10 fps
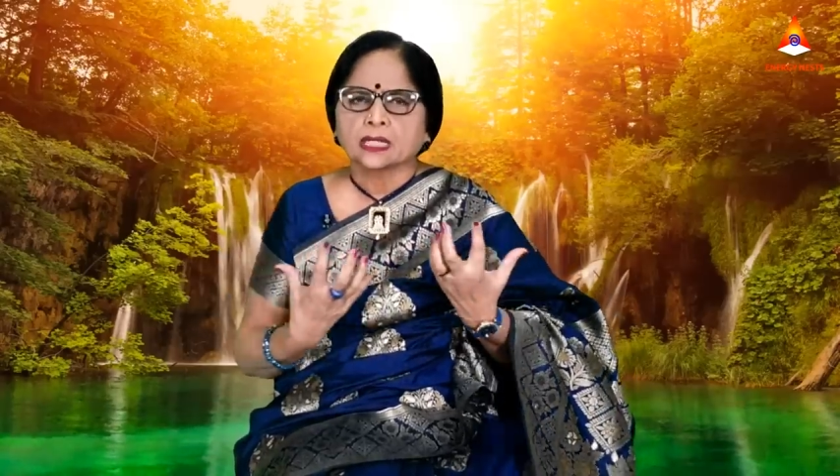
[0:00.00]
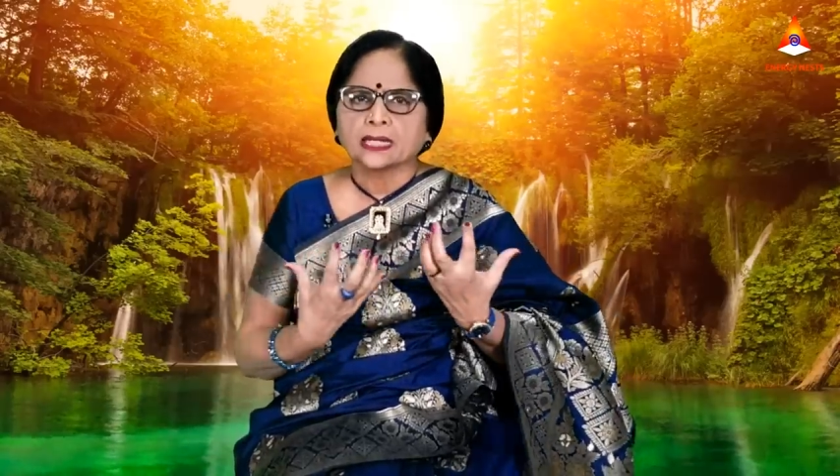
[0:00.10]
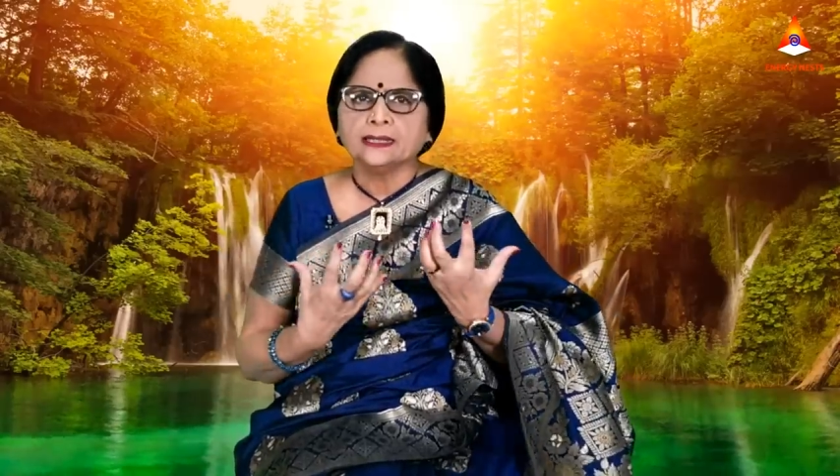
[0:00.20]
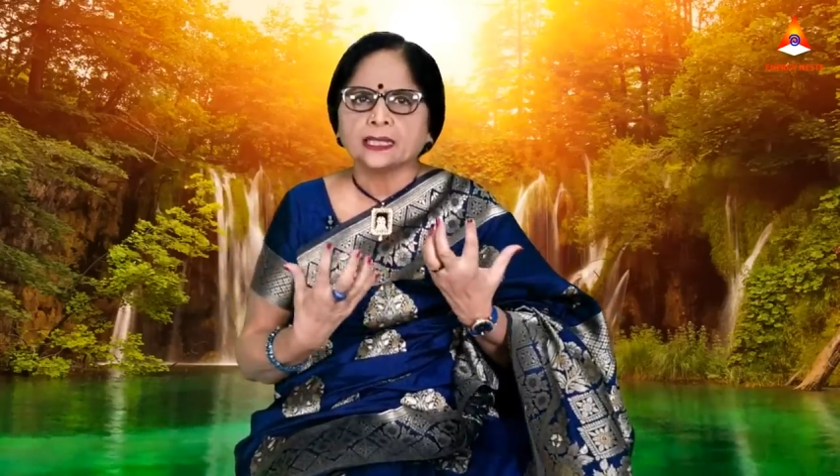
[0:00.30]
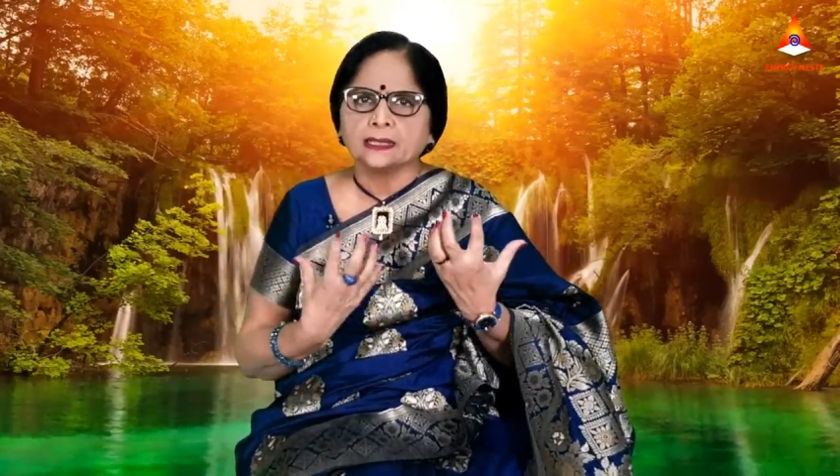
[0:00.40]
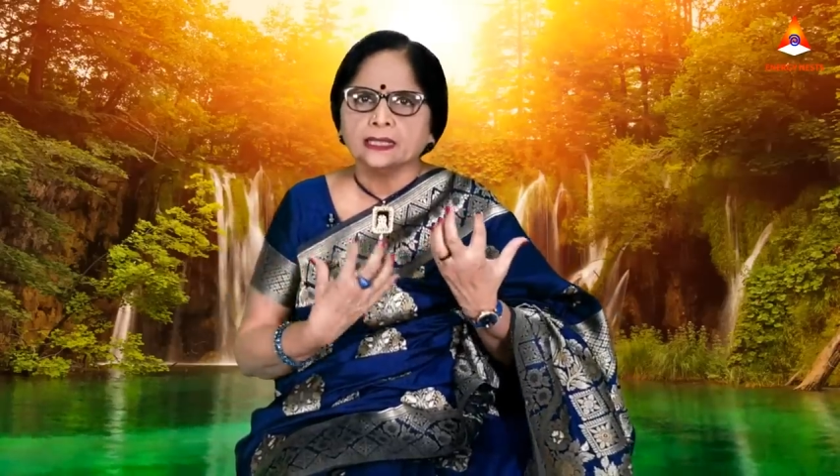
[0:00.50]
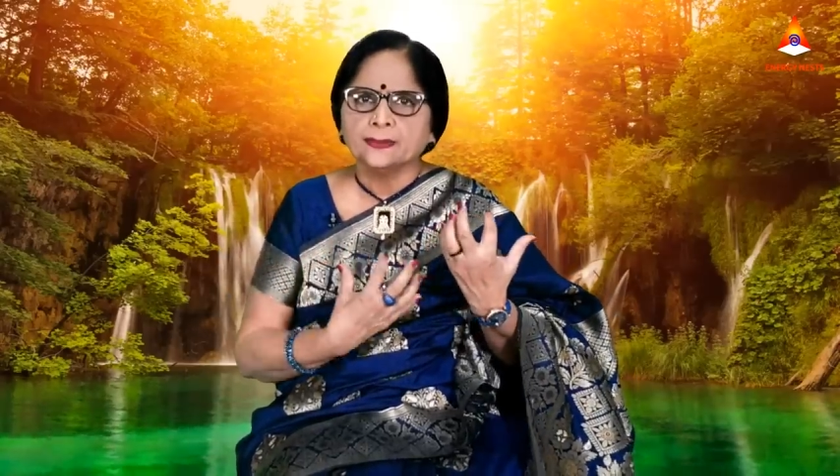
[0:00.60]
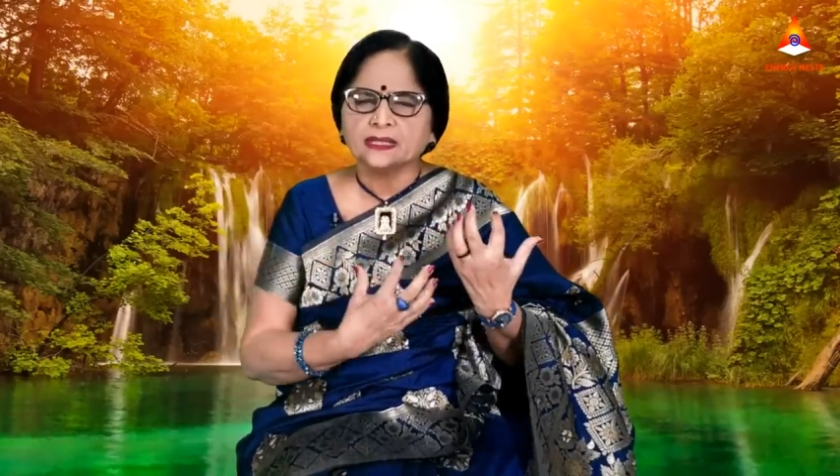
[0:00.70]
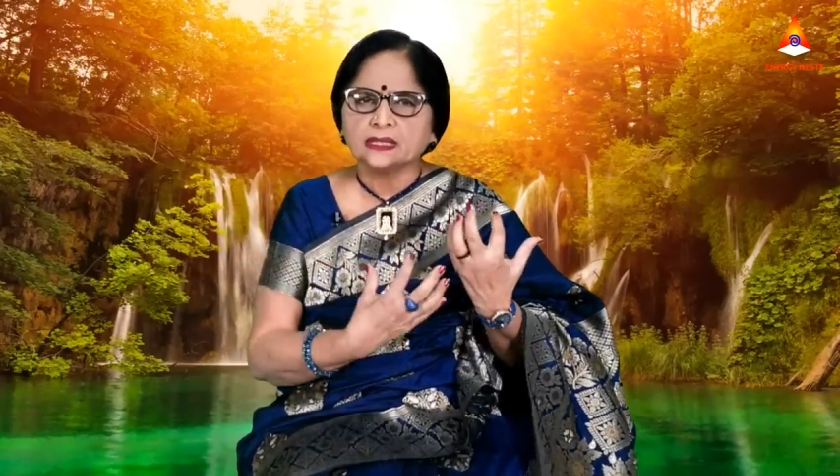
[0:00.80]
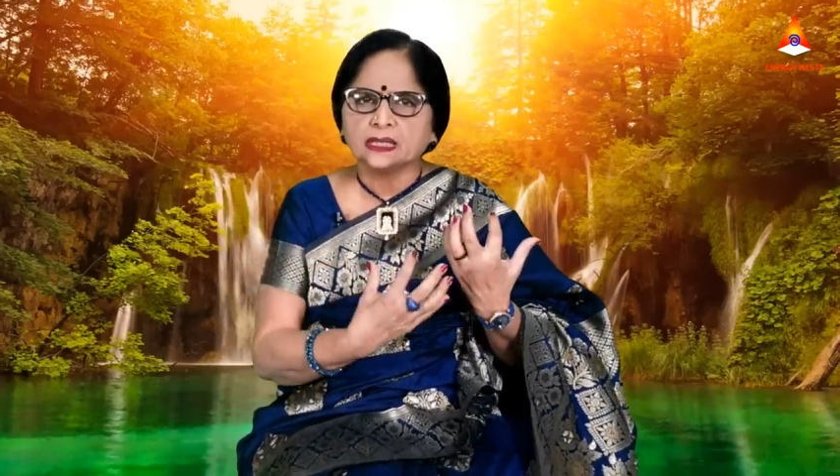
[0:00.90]
தனியாக
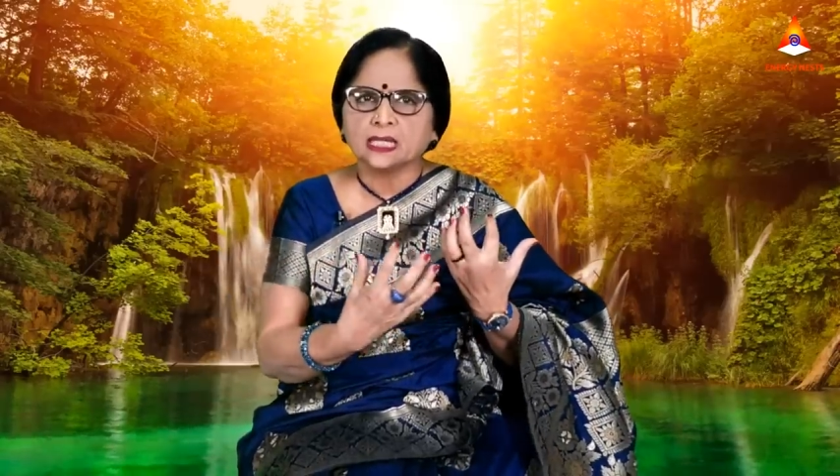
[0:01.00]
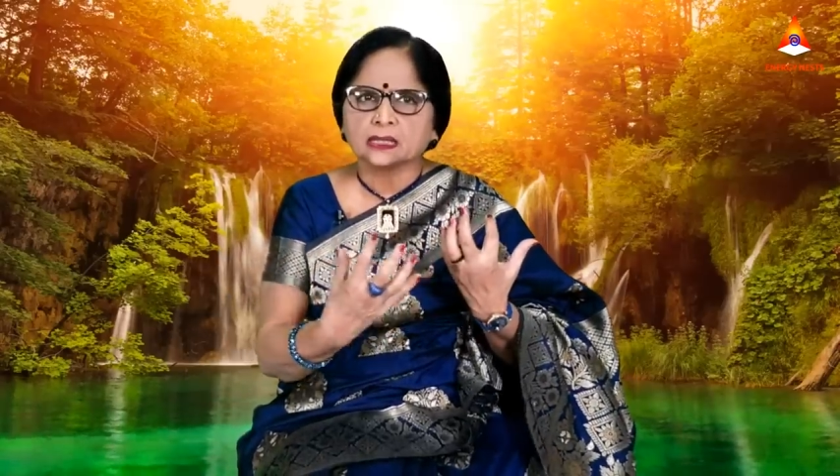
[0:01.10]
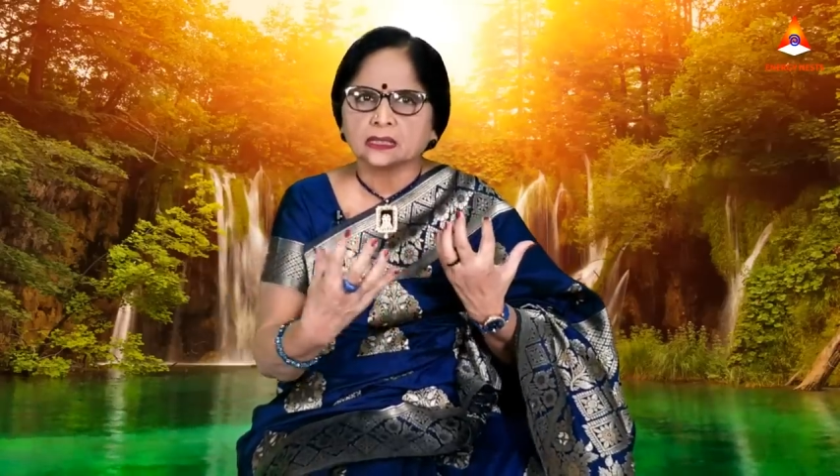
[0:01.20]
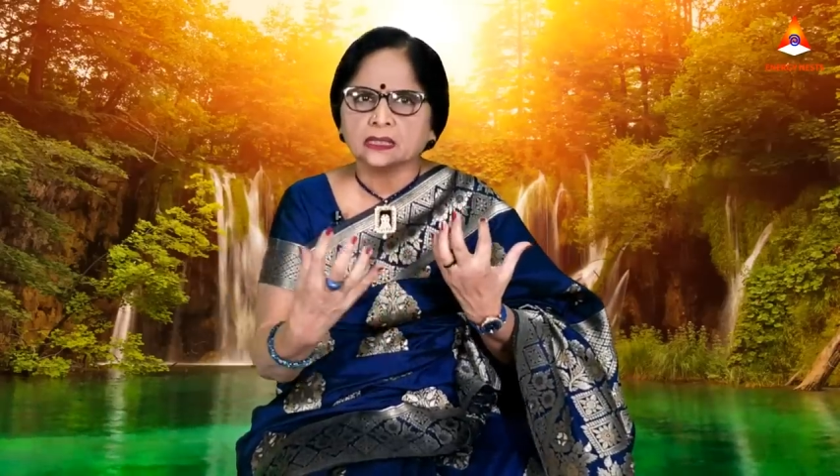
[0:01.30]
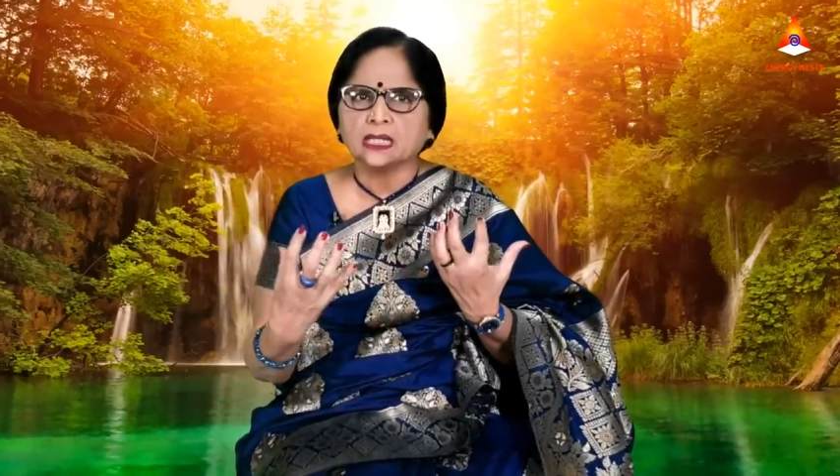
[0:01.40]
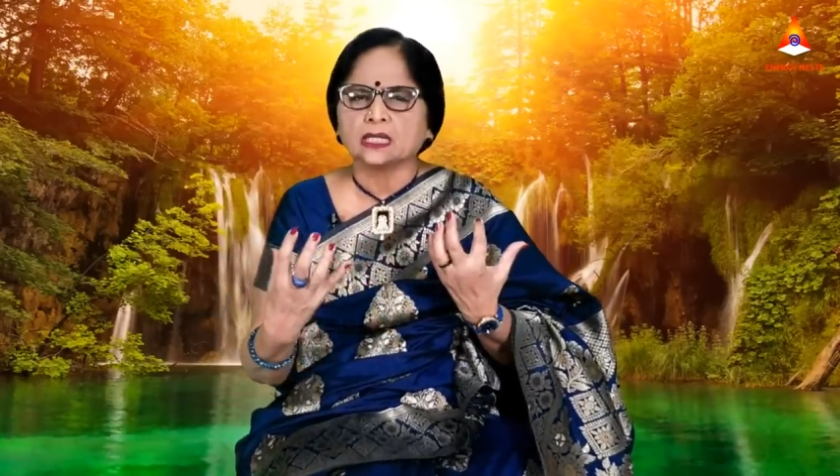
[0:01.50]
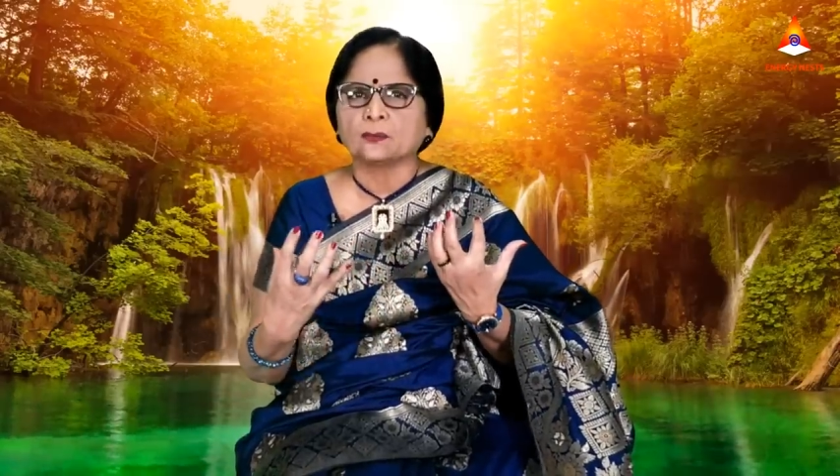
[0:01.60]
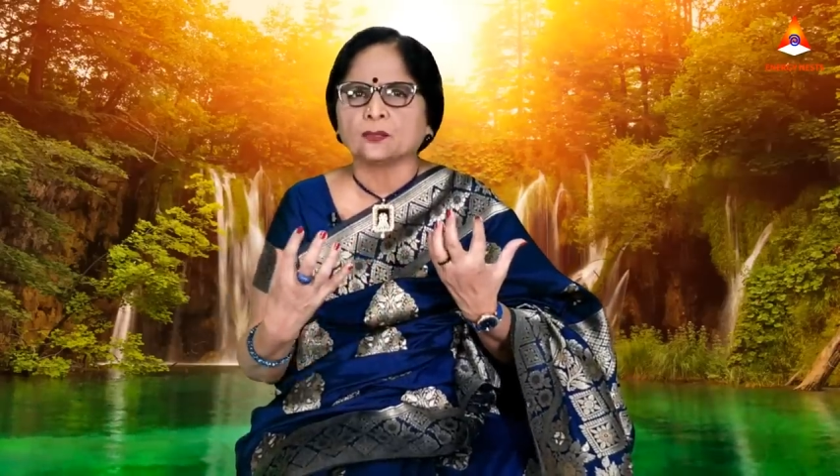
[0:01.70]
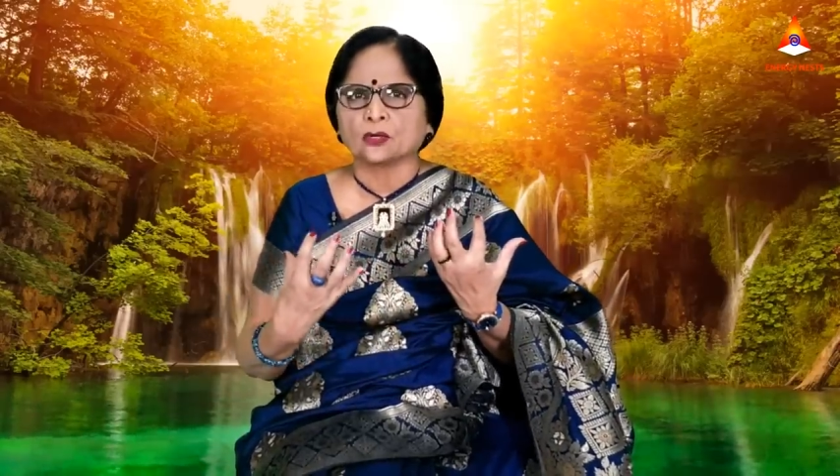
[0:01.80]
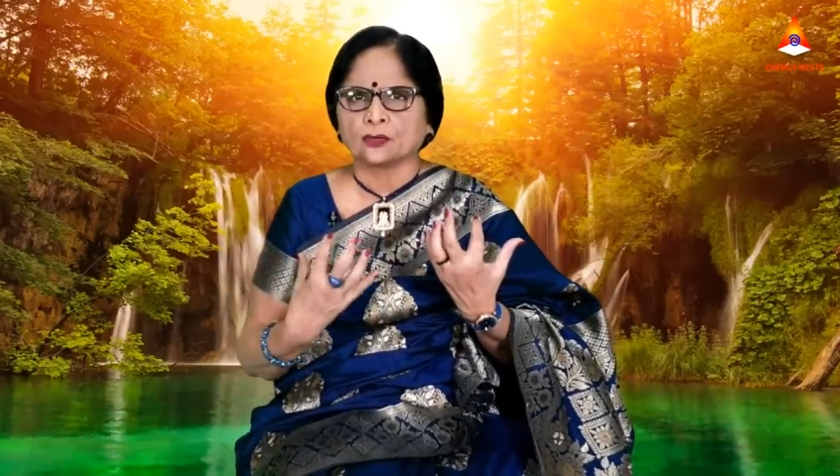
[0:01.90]
இருபத்தி ஏழு திரி
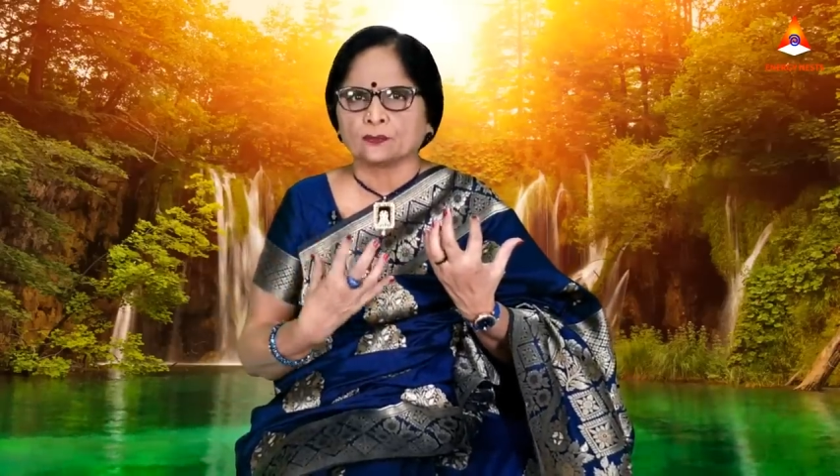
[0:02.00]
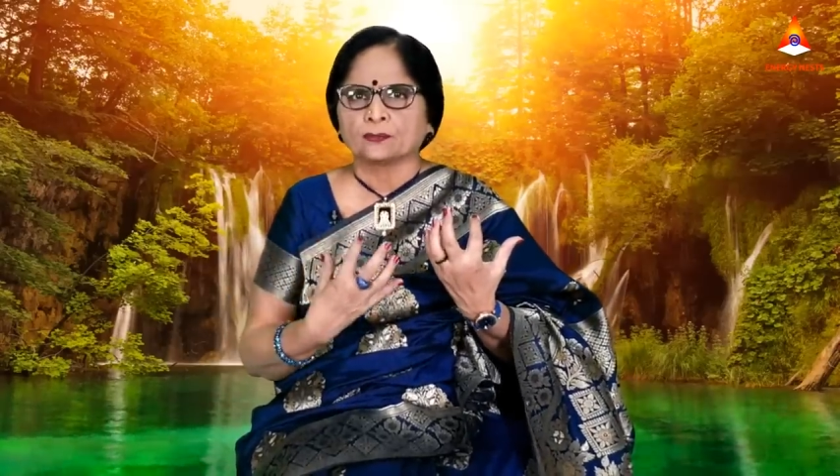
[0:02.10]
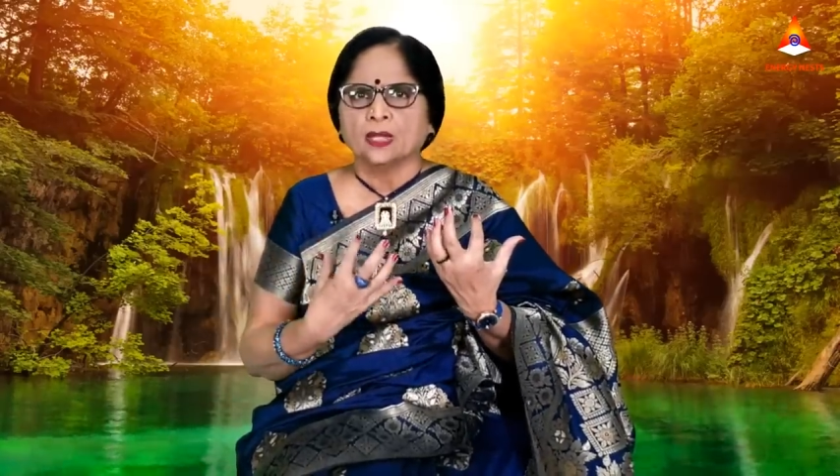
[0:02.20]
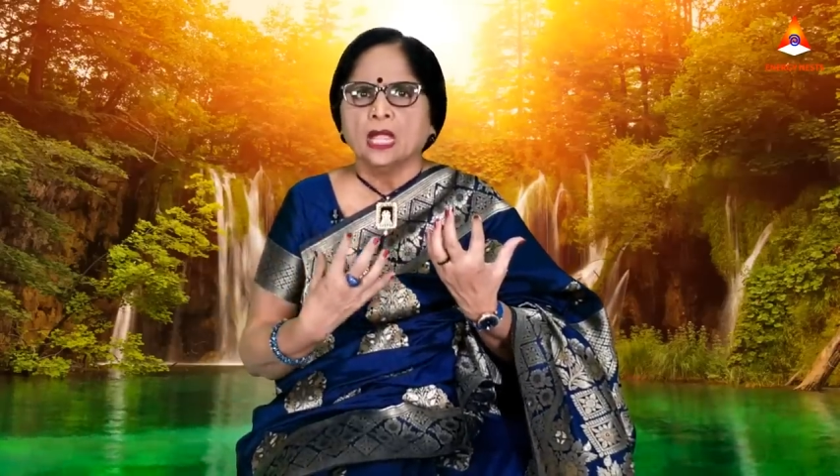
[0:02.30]
அதில் போடணும்